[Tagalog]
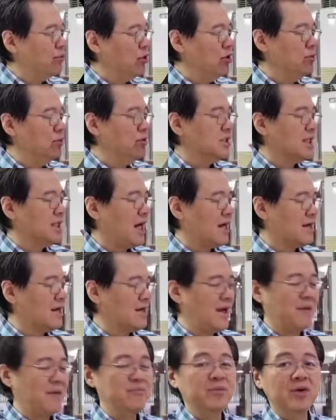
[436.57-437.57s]

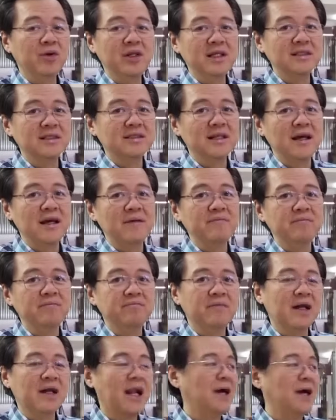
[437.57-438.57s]
pulmonary
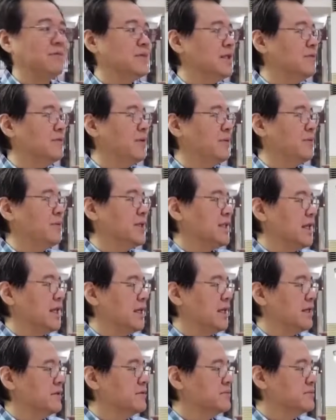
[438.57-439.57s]
embolism, marami na
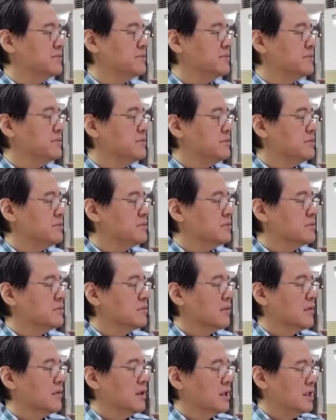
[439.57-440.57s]
mamatay.
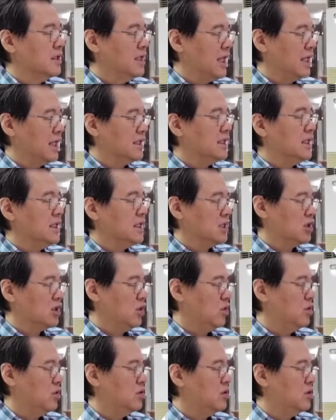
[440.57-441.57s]
Deadly to.